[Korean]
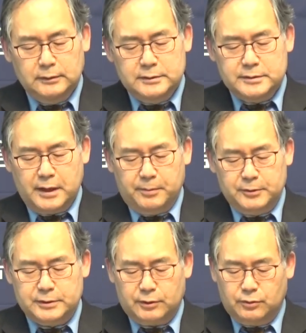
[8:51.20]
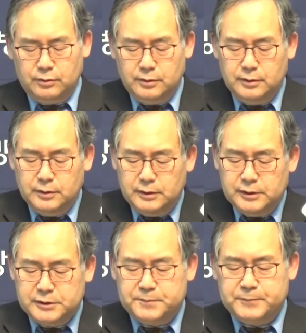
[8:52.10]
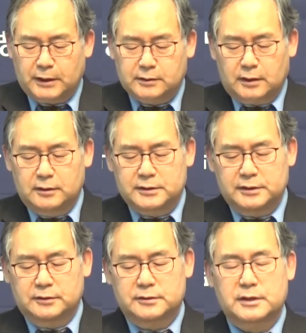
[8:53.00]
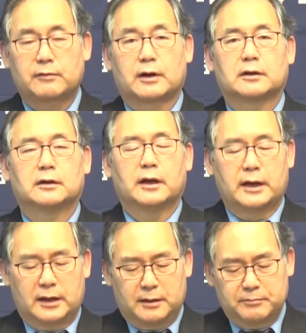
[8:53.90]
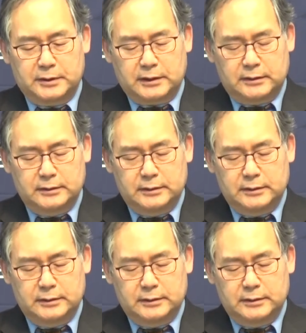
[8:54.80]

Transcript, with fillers: 세 번째로 십자가를 지는 생활을 해야 합니다.